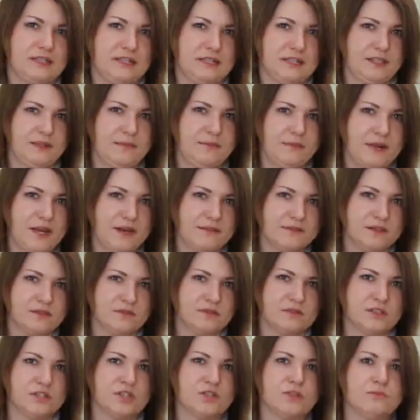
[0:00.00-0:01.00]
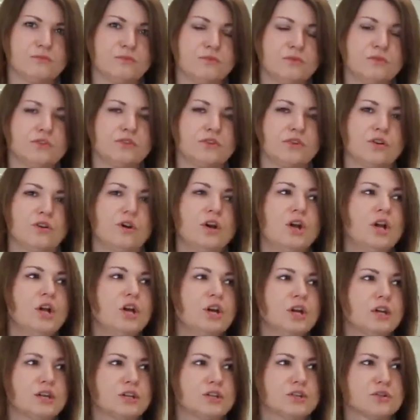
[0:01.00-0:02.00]
tak naprawdę, to znaczy były to
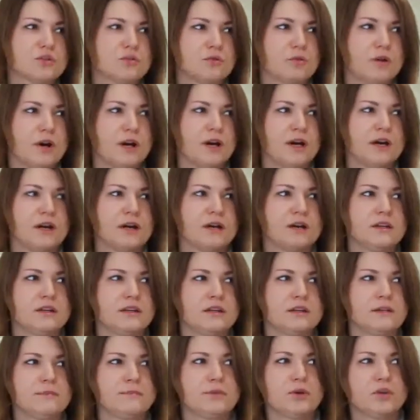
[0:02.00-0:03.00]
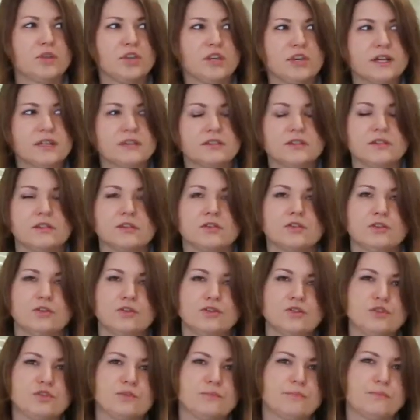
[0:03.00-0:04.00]
e, szkła, e, projekty
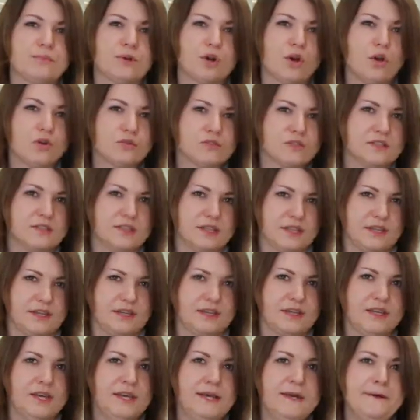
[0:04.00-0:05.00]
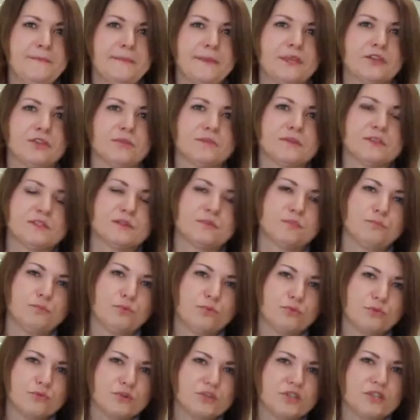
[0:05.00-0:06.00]
dość proste, natomiast
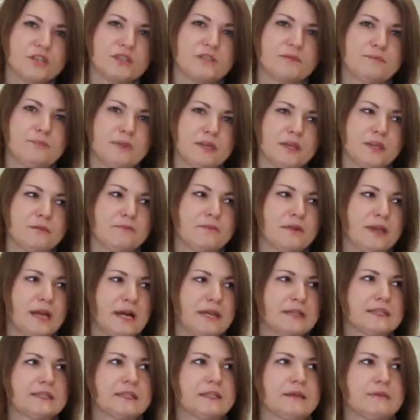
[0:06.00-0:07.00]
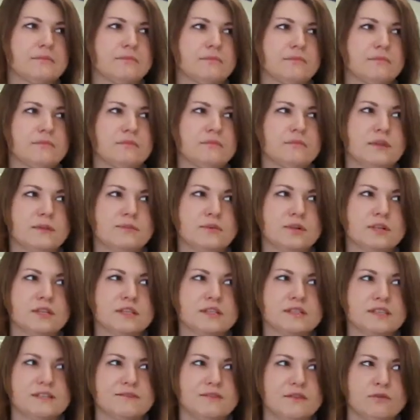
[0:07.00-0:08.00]
później z biegiem lat te, mm, te
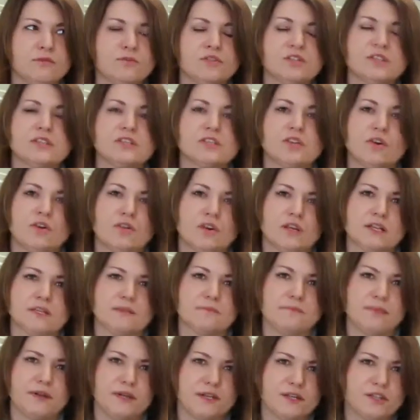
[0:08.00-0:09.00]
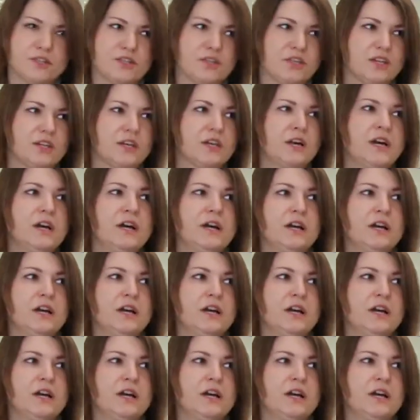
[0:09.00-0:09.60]
projekty stawały się coraz bardziej